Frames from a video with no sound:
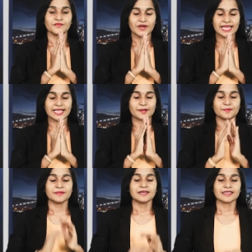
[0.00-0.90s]
வணக்கம்
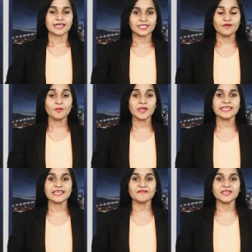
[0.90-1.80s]
கதவு
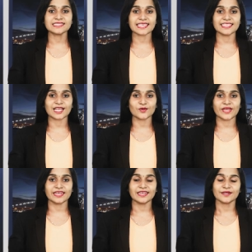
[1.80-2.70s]
மீடியாவின்
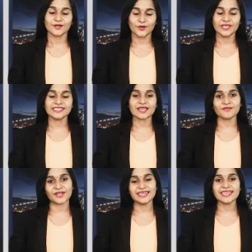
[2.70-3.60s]
செய்திகளுடன்
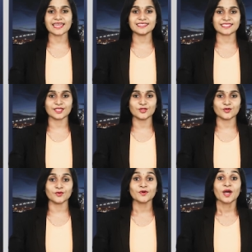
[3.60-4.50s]
டொனிட்டாவுடன் நான்
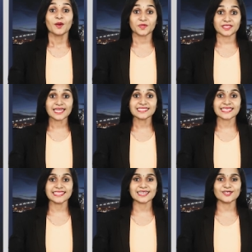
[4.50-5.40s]
சிந்து பிரதான
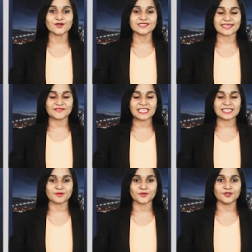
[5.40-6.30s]
செய்திகளுக்குள்
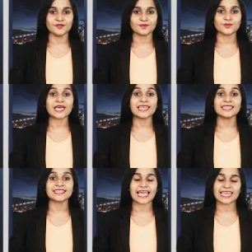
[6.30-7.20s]
செல்வதற்கு முன்
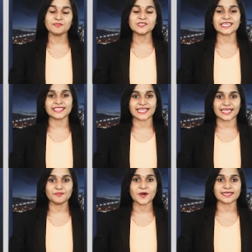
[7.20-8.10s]
முதலில் தலைப்புச்
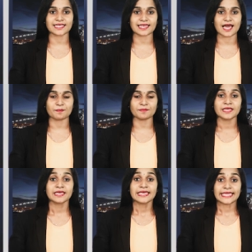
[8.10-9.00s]
செய்திகளை பார்க்கலாம்
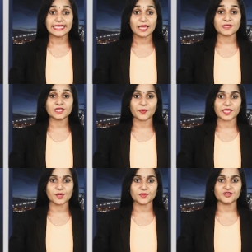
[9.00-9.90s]
இனமத
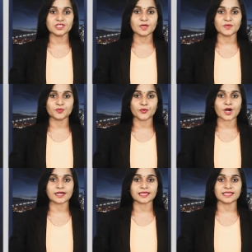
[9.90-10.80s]
பேதமின்றி தமது
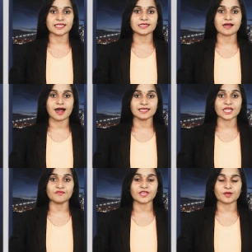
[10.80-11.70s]
போராட்டத்திற்கு
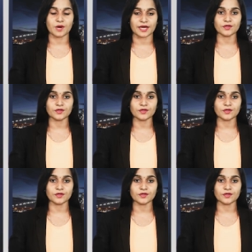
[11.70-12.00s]
ஆதரவு தருமாறு